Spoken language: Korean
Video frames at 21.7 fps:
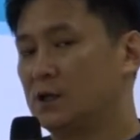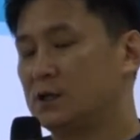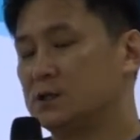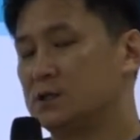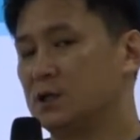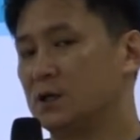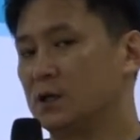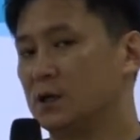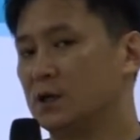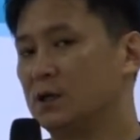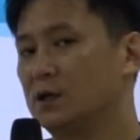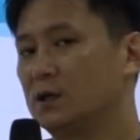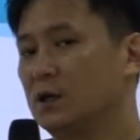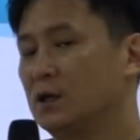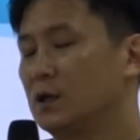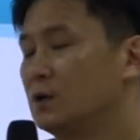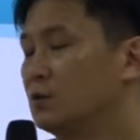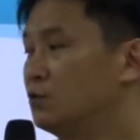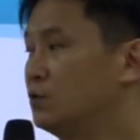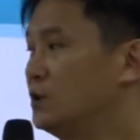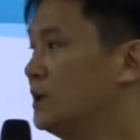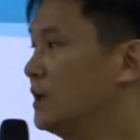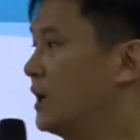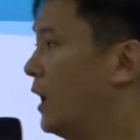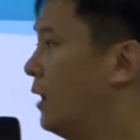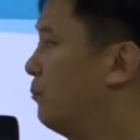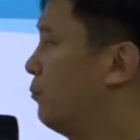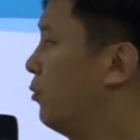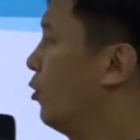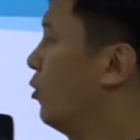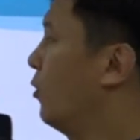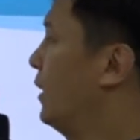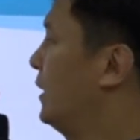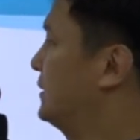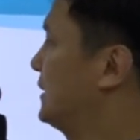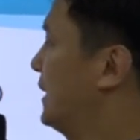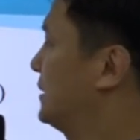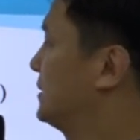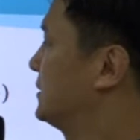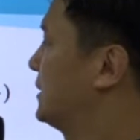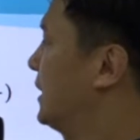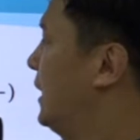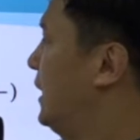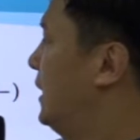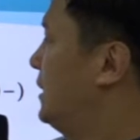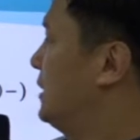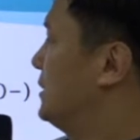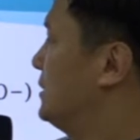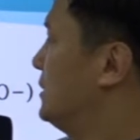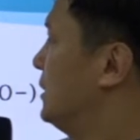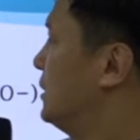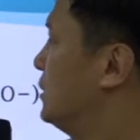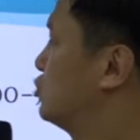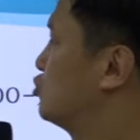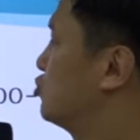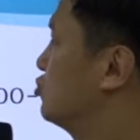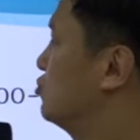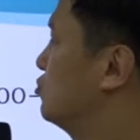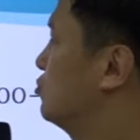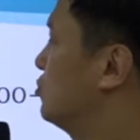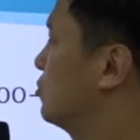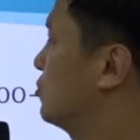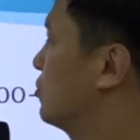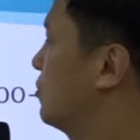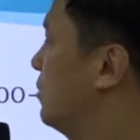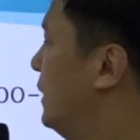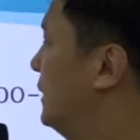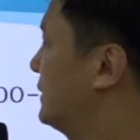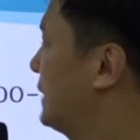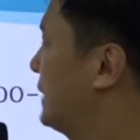즉, 우리가 뭐와 다르다? 예, 중국과